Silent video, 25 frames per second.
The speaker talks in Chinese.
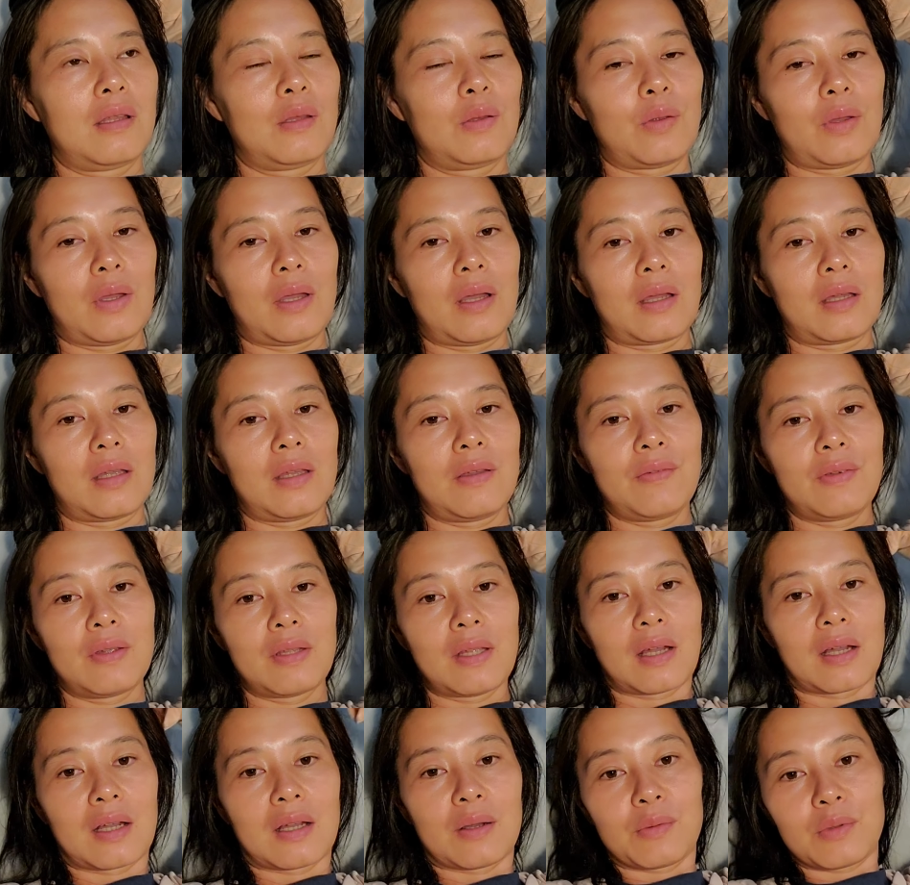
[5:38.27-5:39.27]
对呀，因为
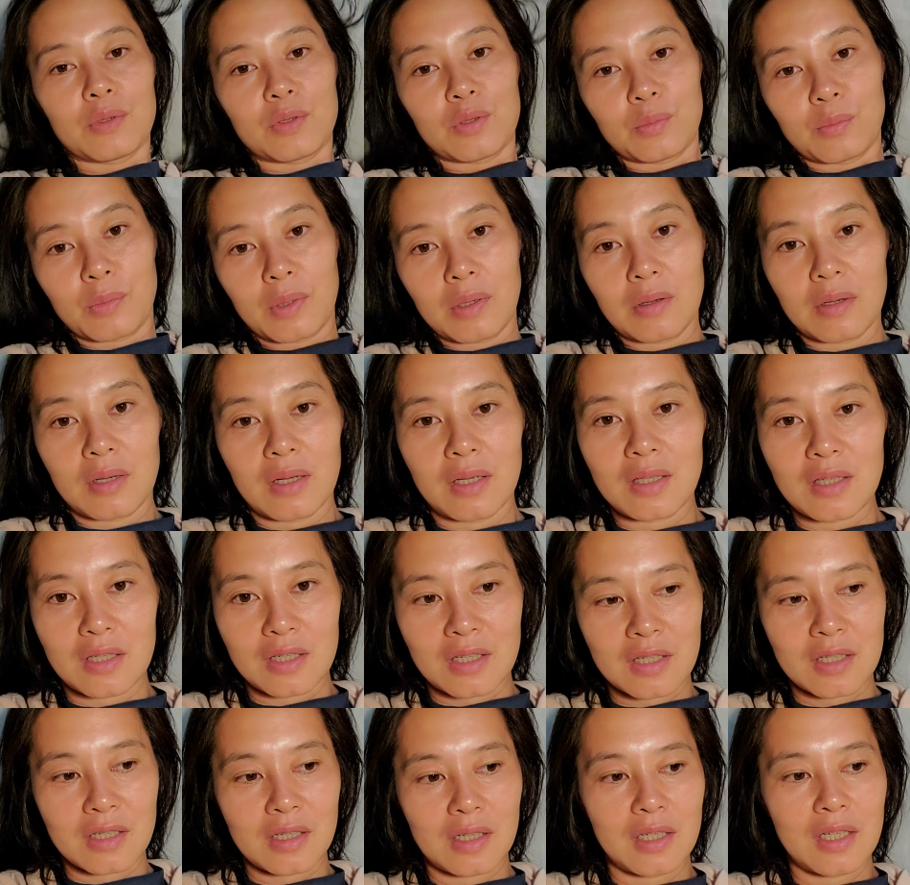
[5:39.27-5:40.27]
他根本就没有跟你
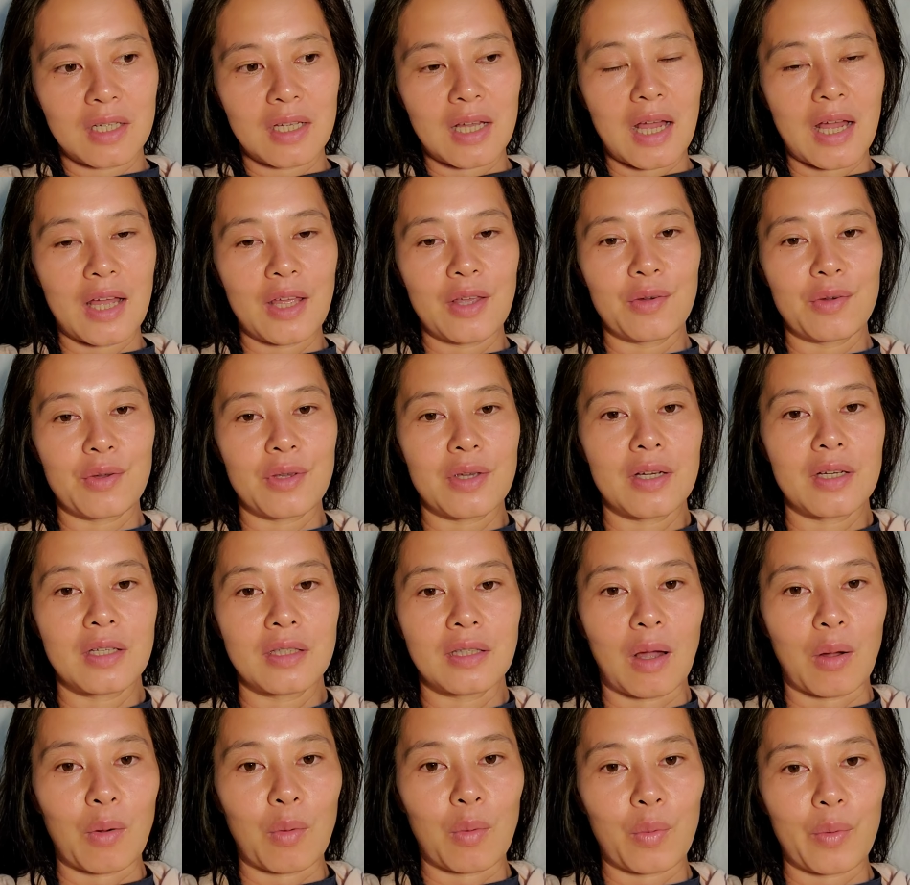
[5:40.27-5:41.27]
设立还有一个
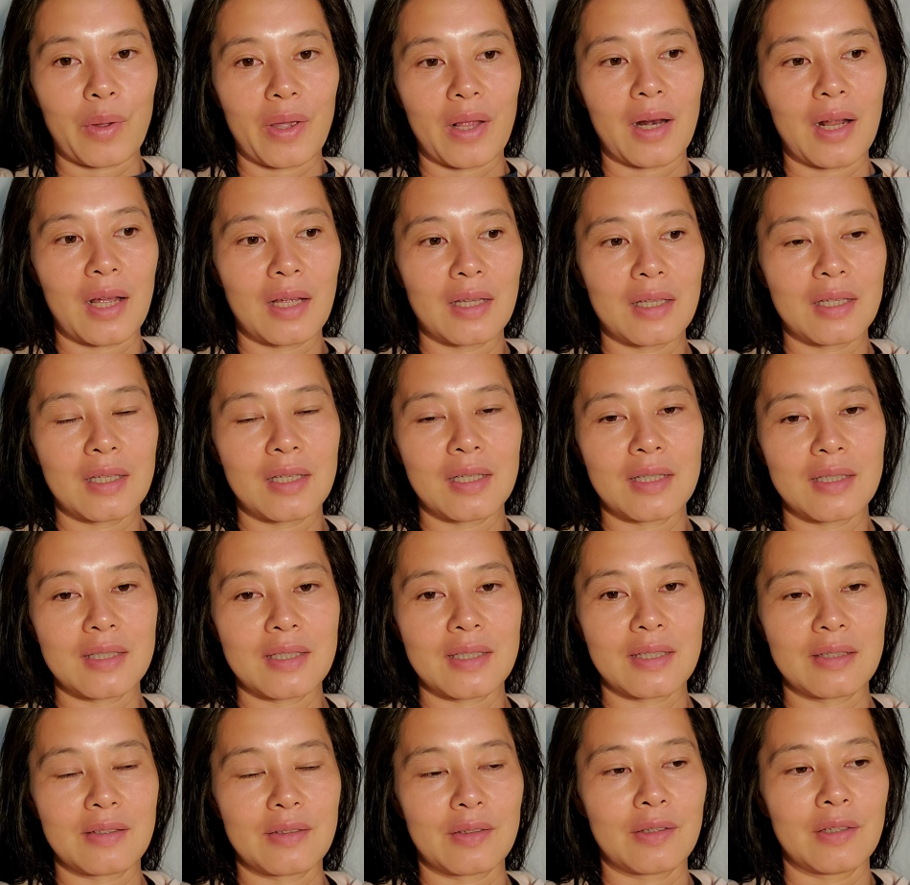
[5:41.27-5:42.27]
倒回来的一个
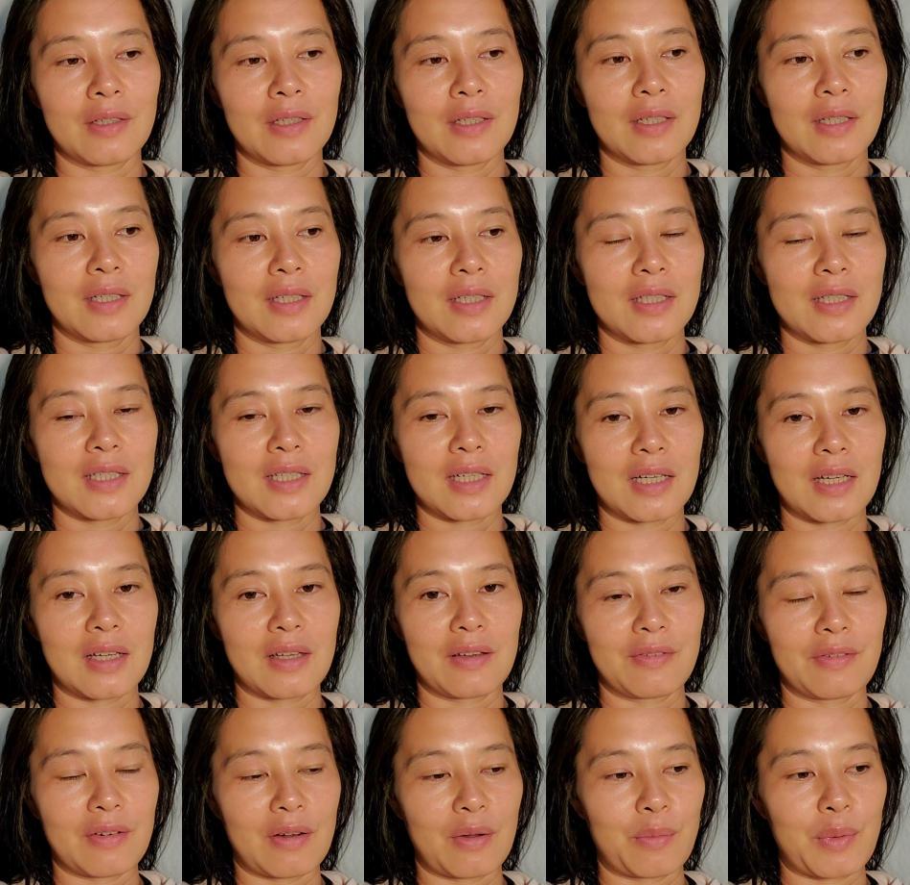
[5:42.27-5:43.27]
这个这个一
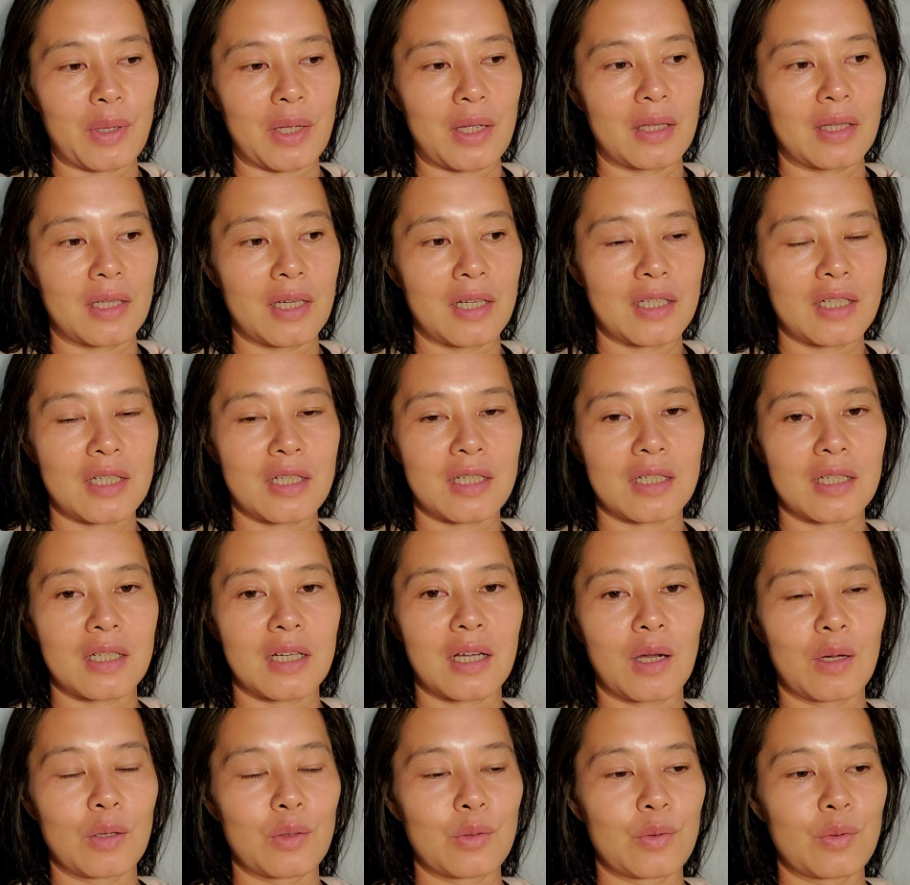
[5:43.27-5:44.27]
方面，他只是
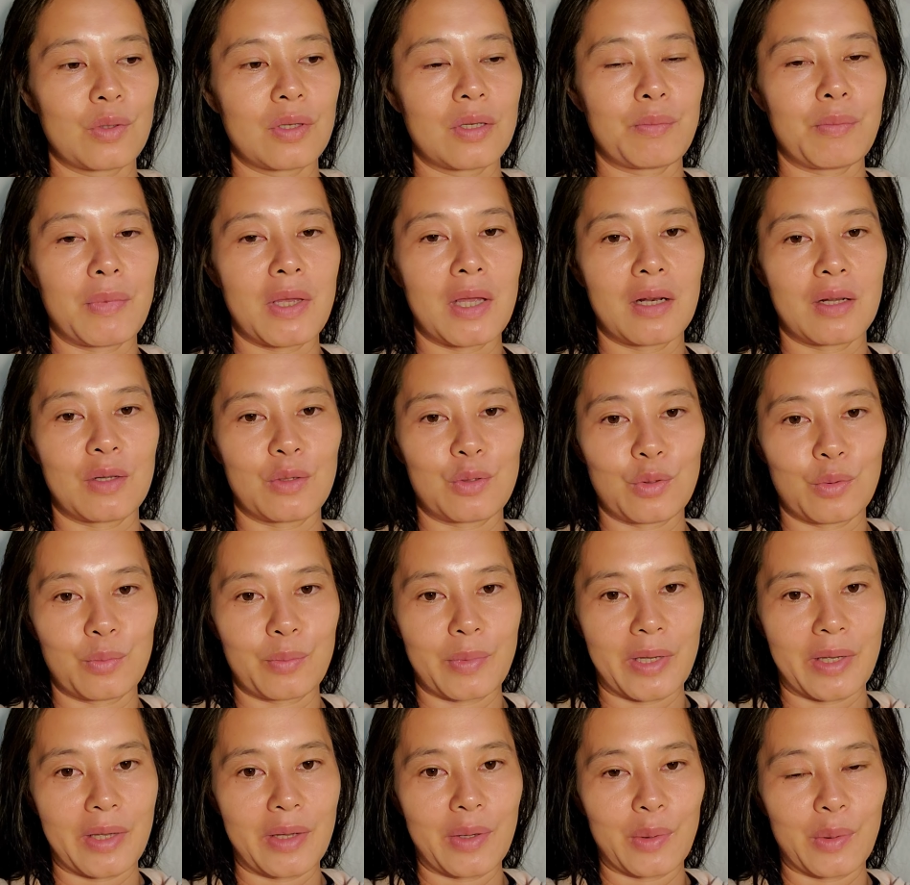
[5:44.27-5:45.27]
告诉你灭了就
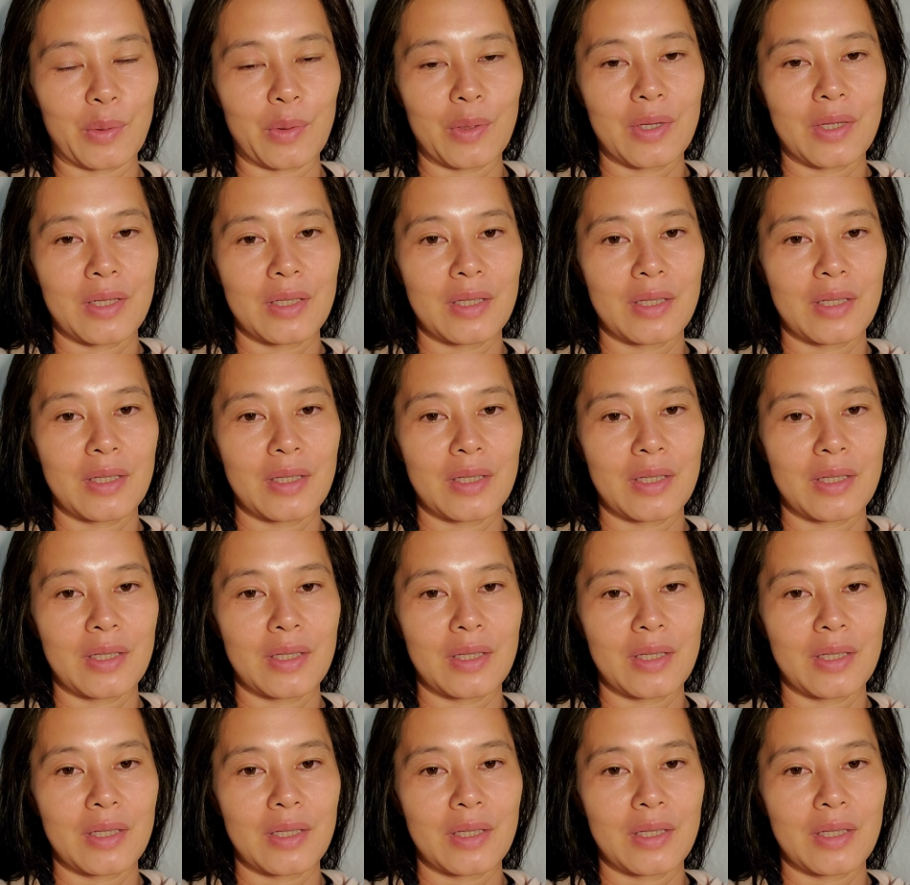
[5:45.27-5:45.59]
没有，